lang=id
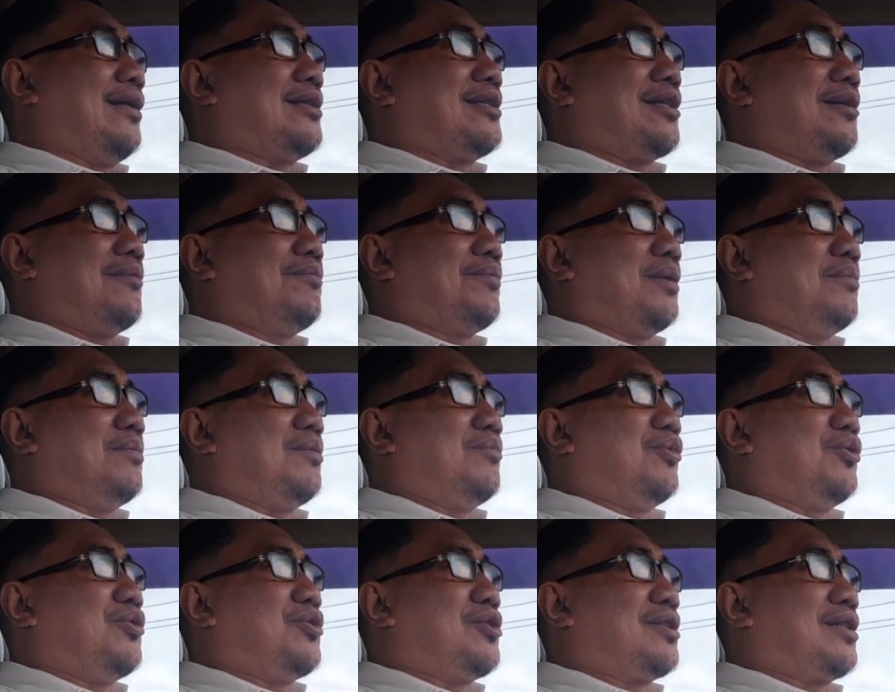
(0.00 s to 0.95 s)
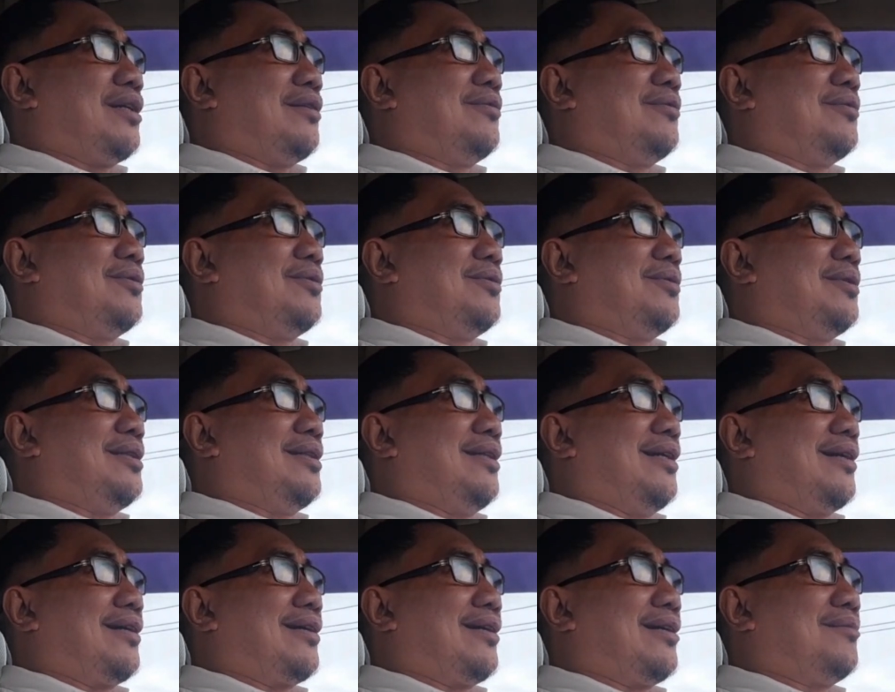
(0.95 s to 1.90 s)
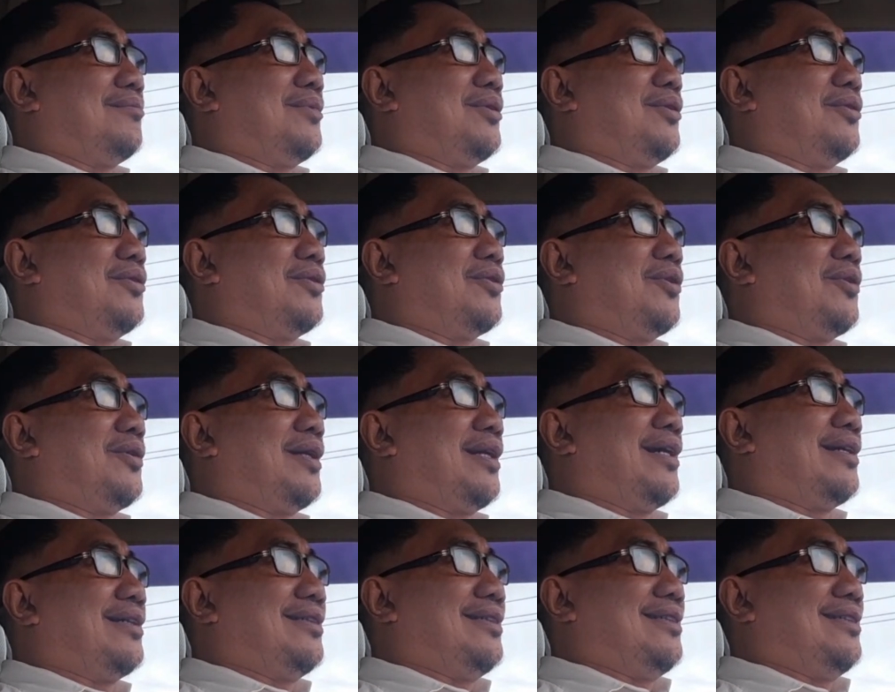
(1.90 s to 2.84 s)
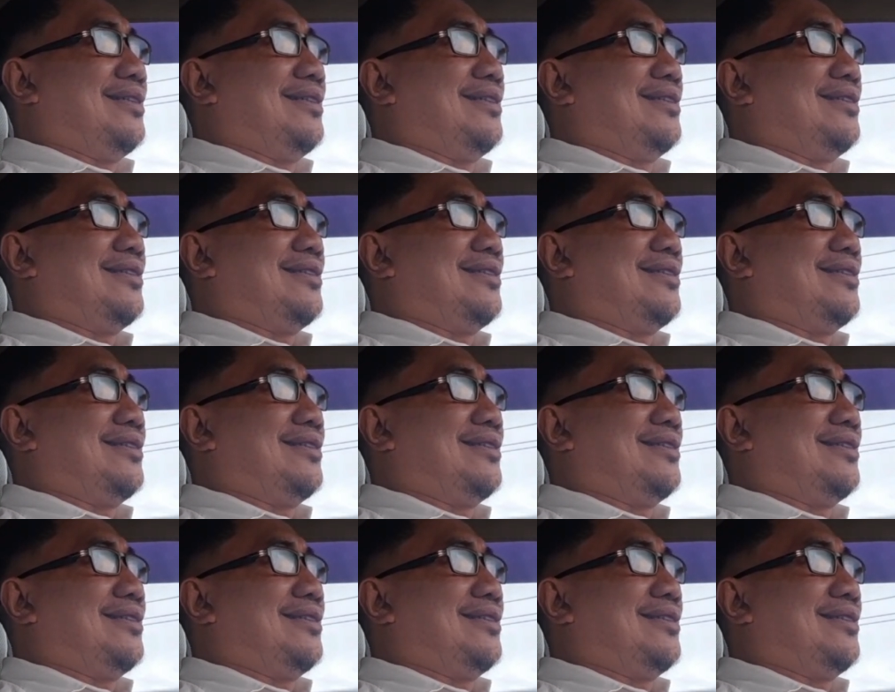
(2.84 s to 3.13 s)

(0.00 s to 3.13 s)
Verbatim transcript: yang sampai memutuskan untuk tidak akan menonton lagi